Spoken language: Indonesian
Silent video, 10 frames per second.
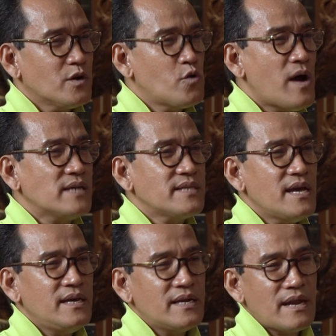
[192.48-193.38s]

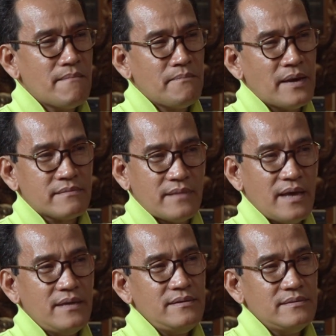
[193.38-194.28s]
kuasai enam
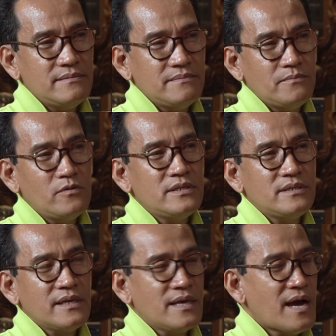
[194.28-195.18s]
partai
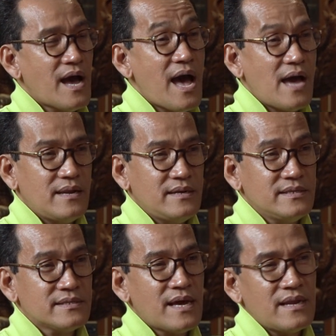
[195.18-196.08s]
politik yang ada di
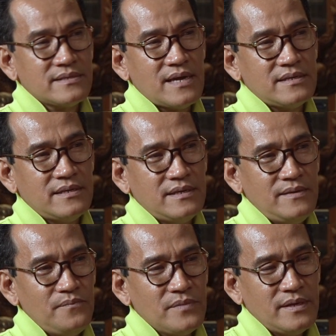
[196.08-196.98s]
istana saat
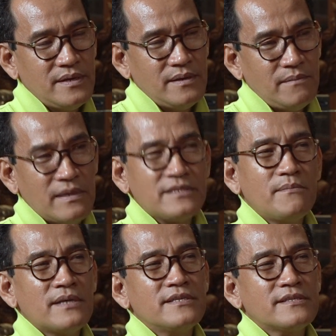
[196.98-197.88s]
ini
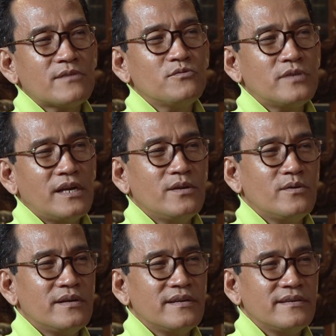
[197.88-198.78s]
masing-masing satu
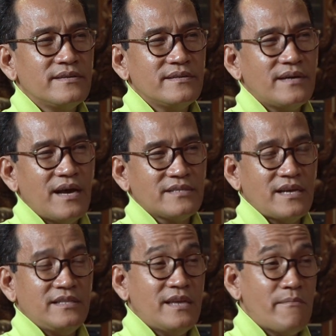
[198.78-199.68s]
triliun. Nah,
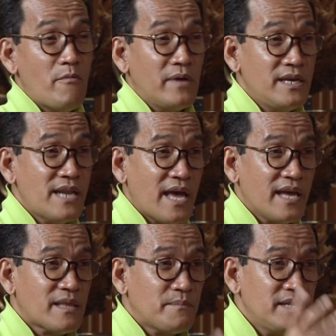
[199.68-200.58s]
saya tidak mau menghina
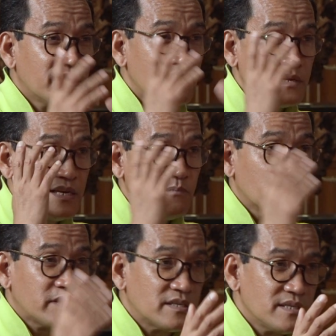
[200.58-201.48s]
ya, tapi ini kan
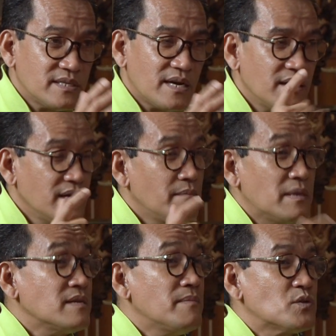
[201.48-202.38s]
hipotesis yang
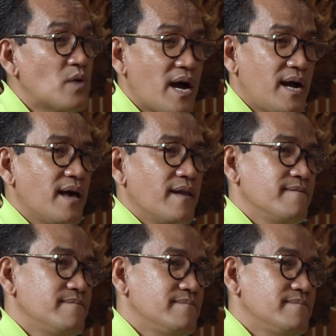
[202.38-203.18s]
masih masuk akal.